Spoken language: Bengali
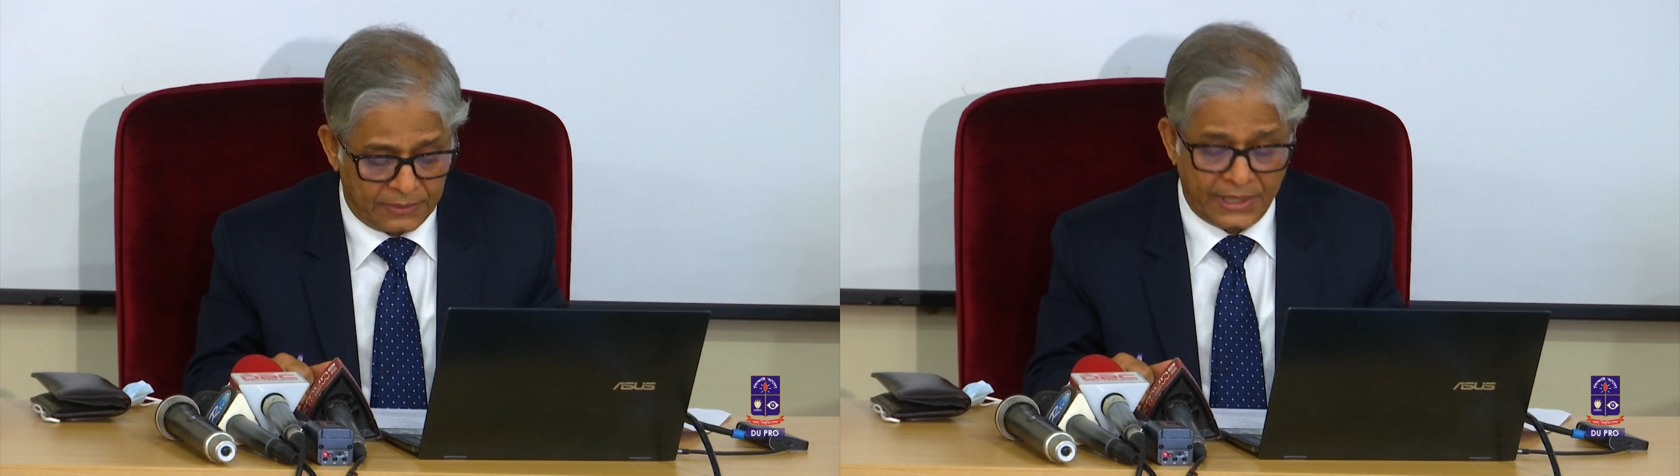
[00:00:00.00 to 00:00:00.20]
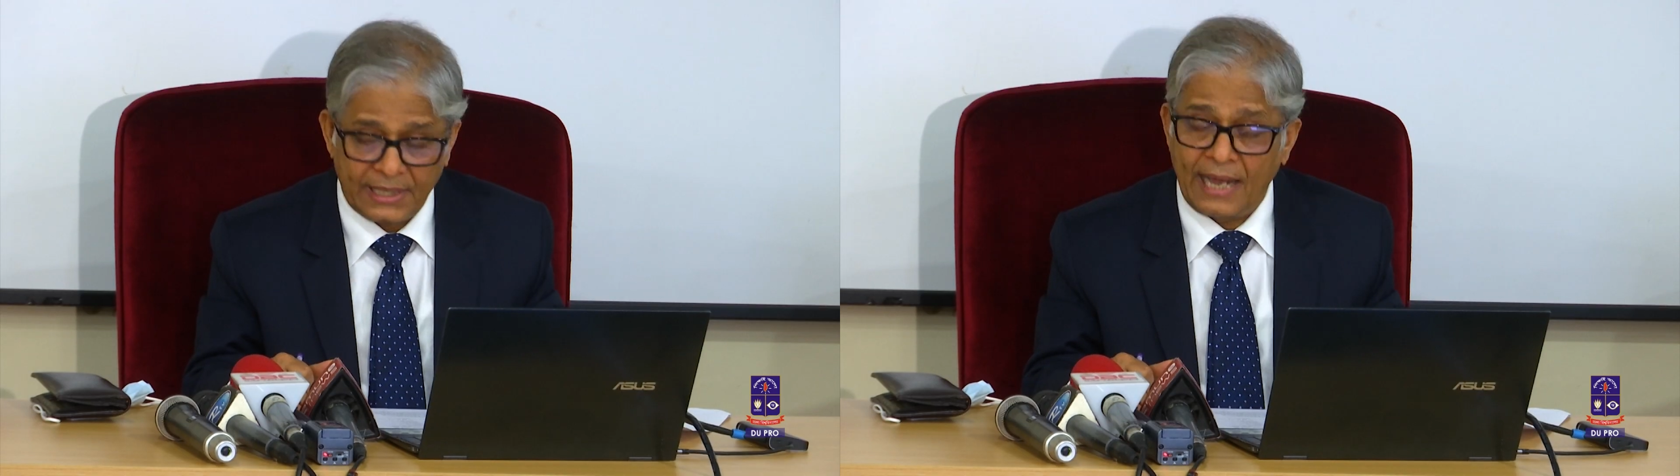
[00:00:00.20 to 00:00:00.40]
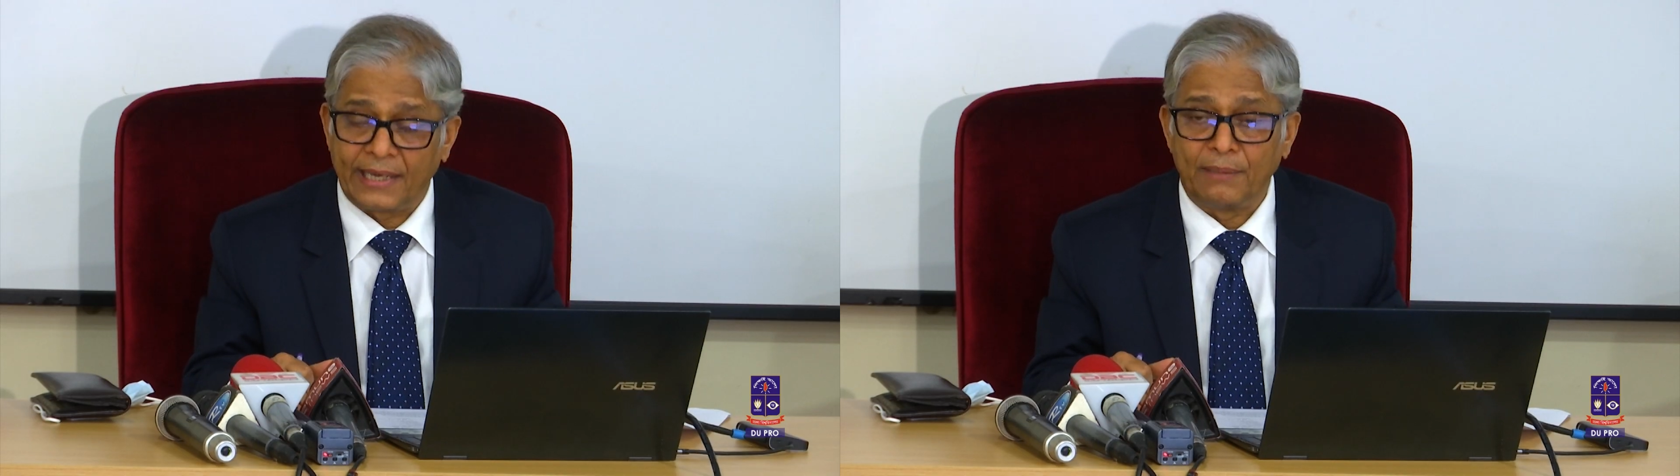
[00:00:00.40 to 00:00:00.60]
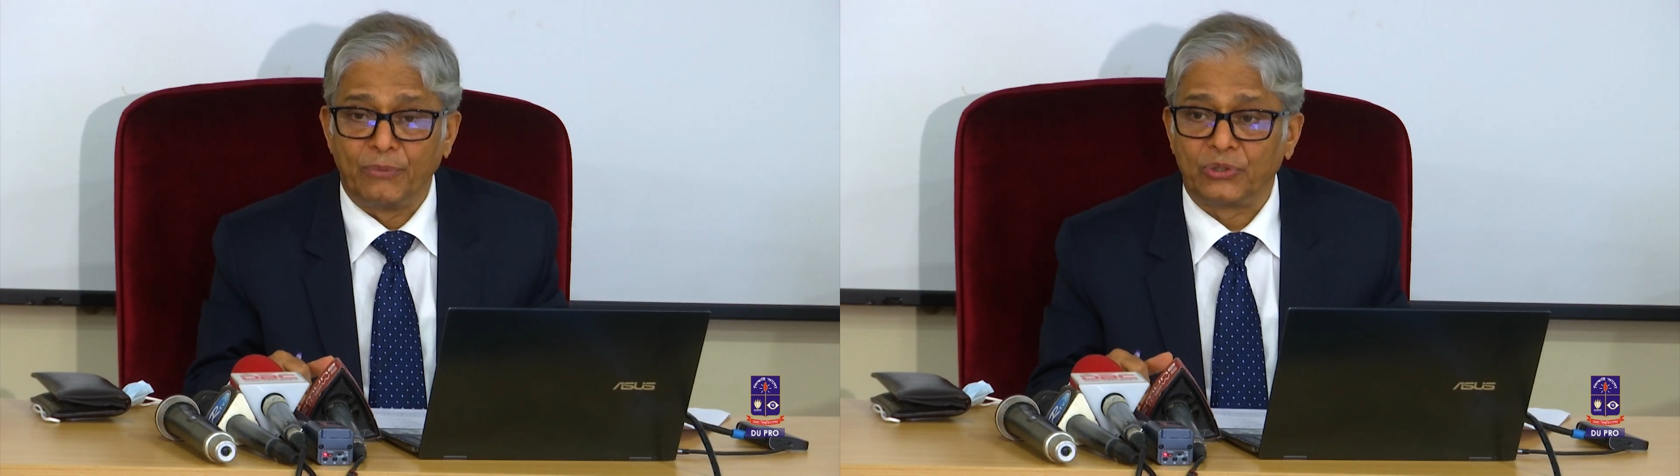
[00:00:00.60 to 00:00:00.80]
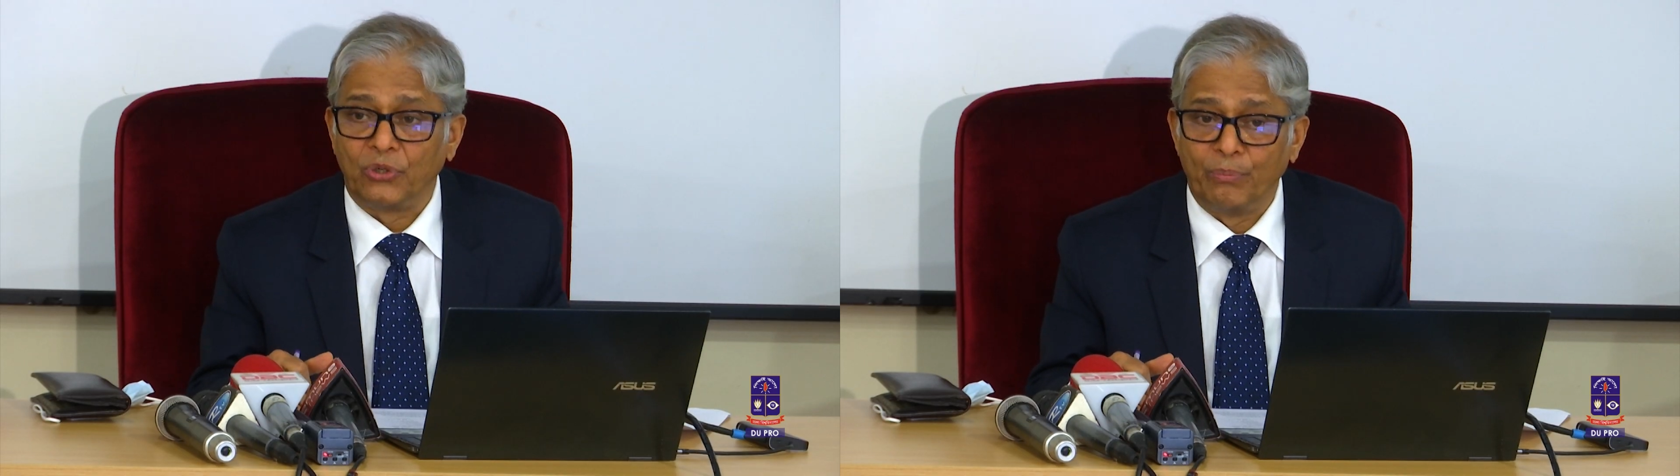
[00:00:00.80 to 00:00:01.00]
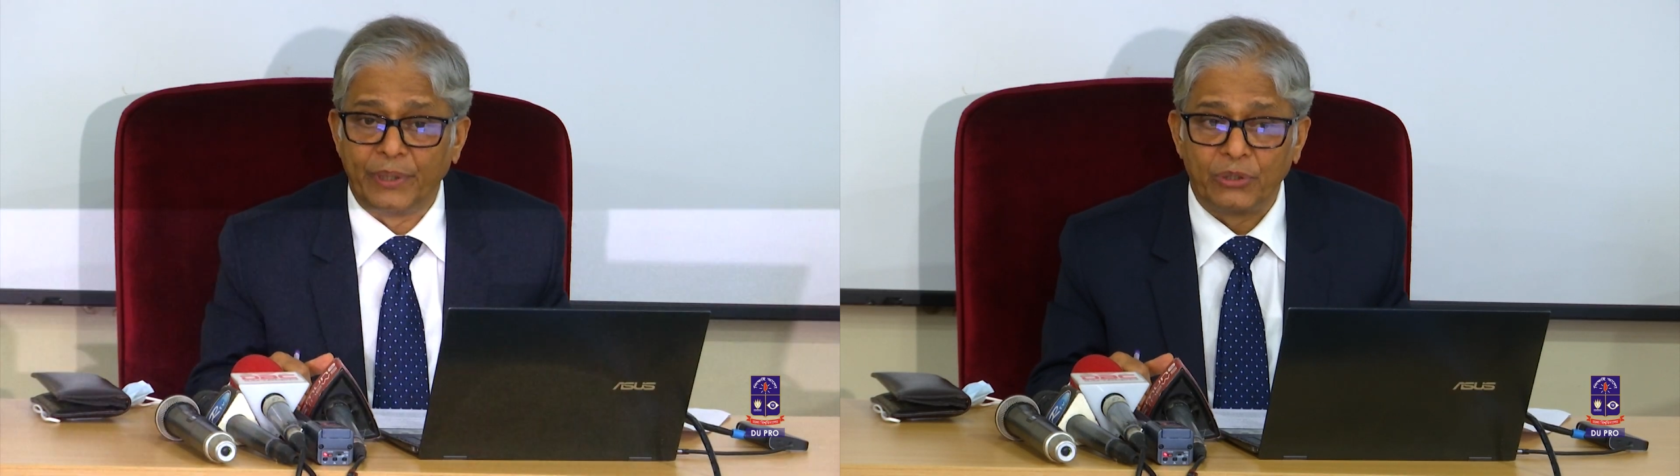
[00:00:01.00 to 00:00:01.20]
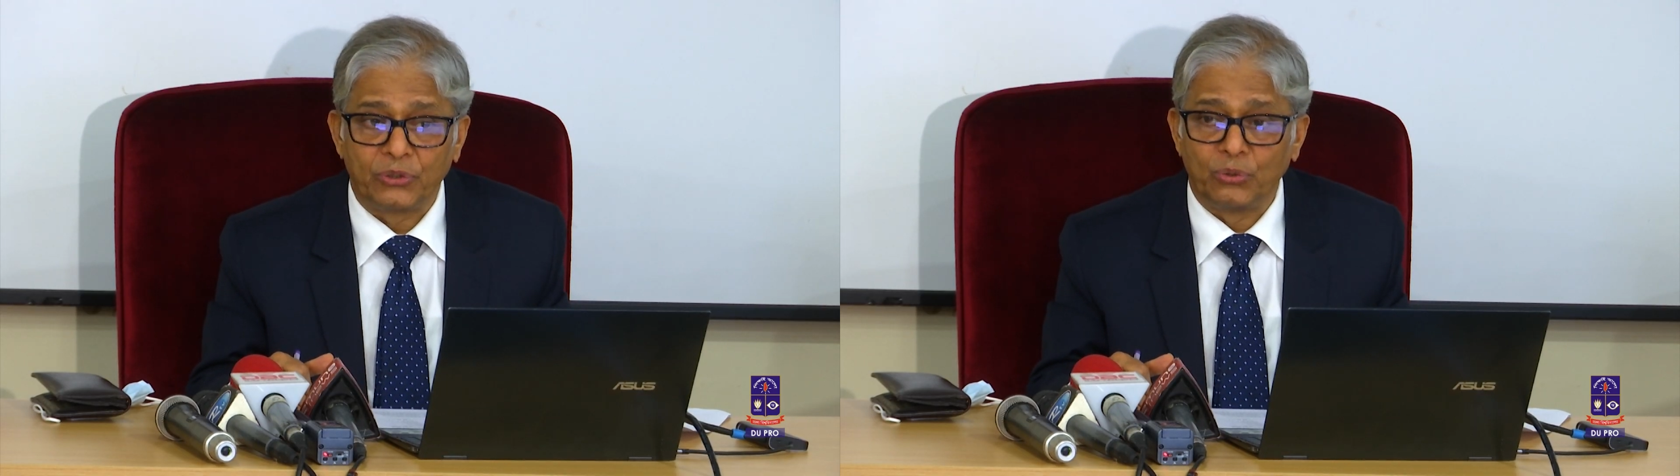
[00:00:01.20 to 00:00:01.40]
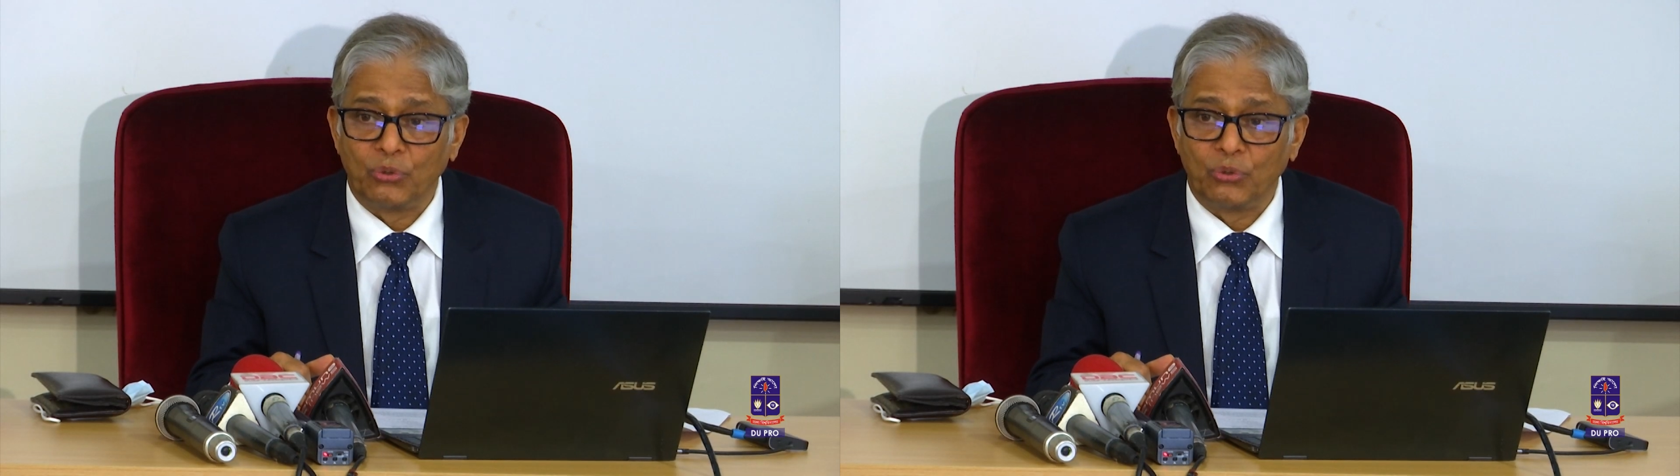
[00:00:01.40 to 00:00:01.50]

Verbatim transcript: ঠিক আগের মতো বিগত